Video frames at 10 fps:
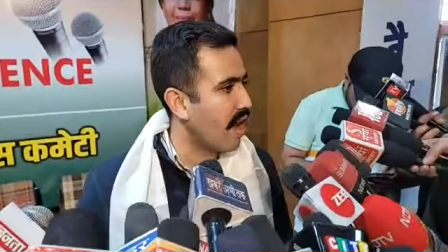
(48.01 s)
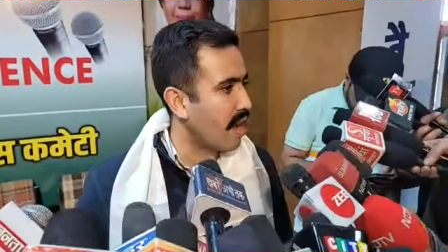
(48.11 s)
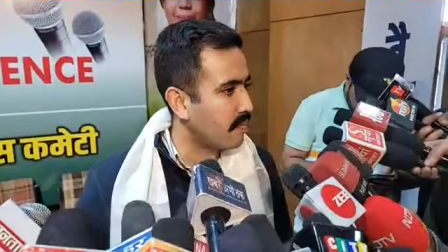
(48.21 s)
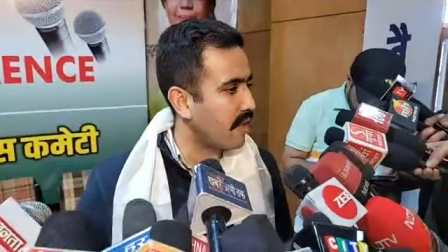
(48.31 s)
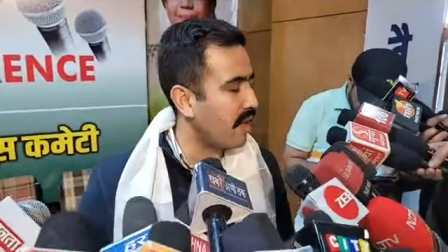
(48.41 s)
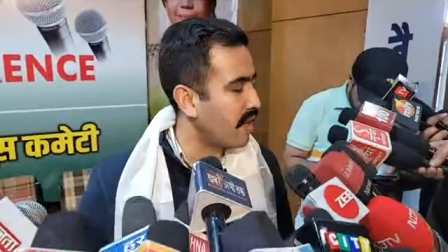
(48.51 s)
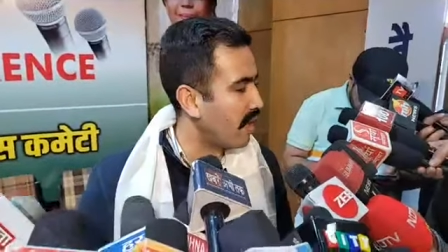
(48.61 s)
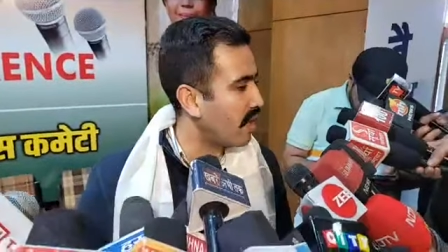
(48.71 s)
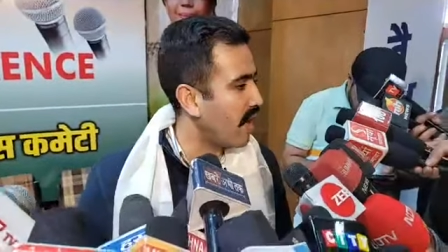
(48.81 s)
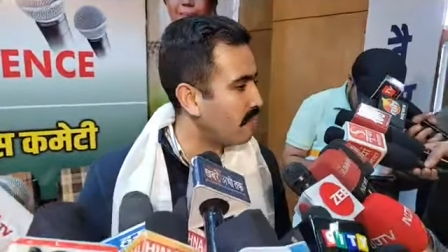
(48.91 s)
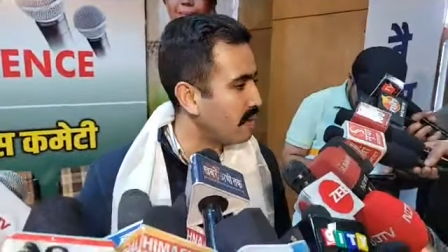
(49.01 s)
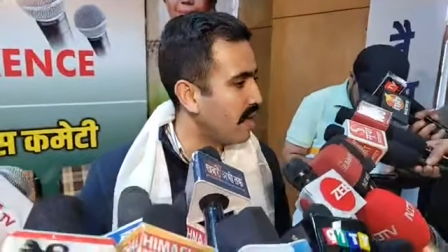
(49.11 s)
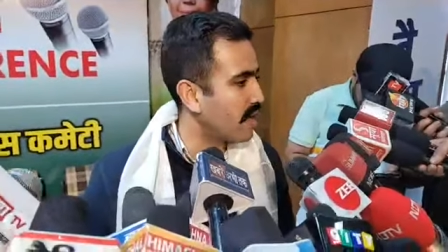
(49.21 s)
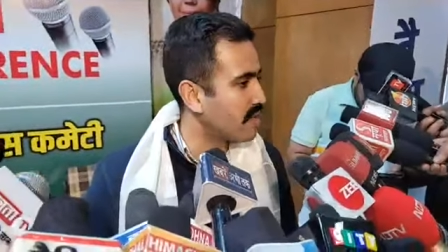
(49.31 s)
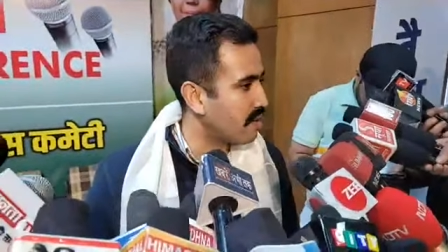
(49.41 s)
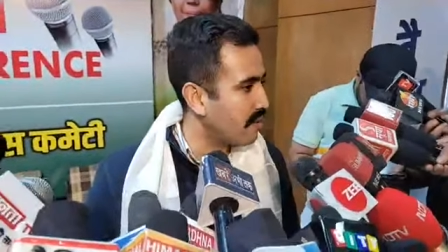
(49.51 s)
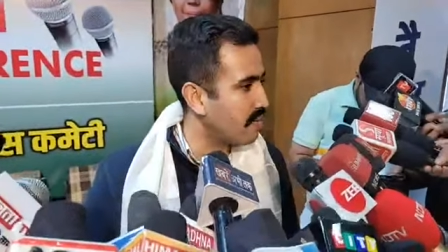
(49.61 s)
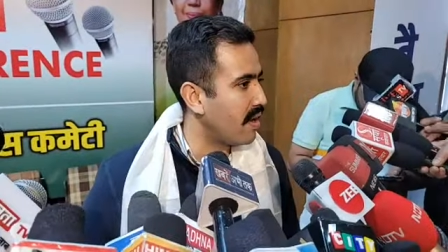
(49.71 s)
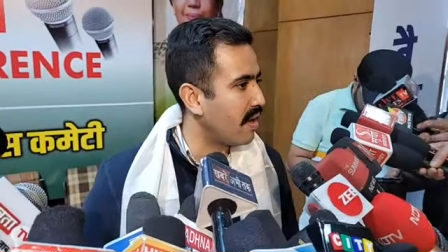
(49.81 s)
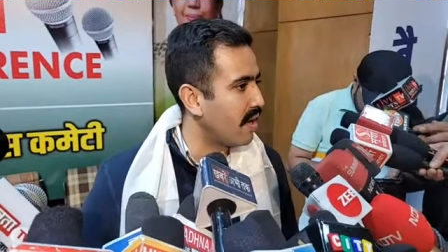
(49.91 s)
आपने देखा कि आपदा के समय
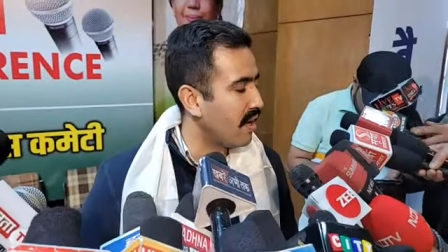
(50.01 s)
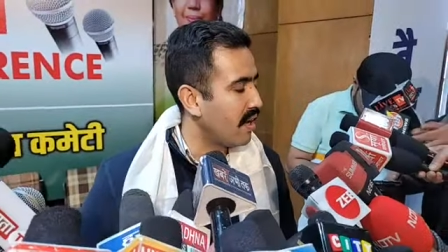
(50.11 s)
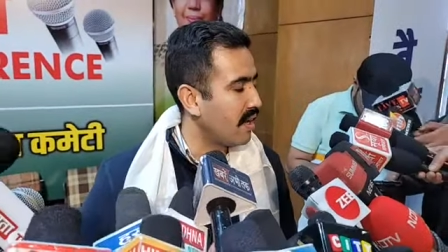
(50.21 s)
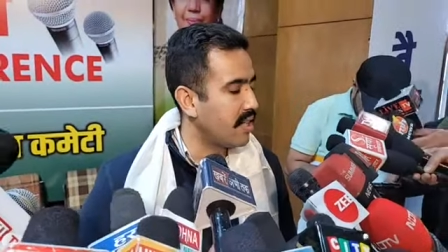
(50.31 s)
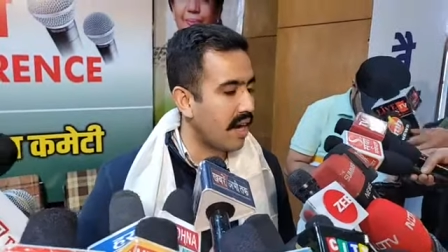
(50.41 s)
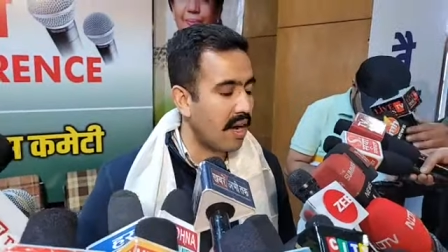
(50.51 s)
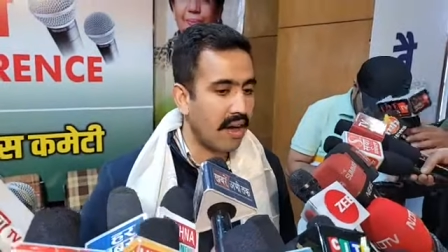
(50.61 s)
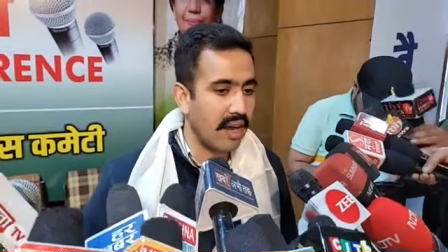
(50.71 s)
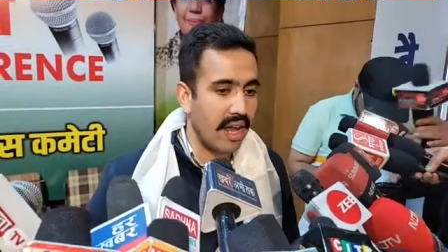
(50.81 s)
में जहां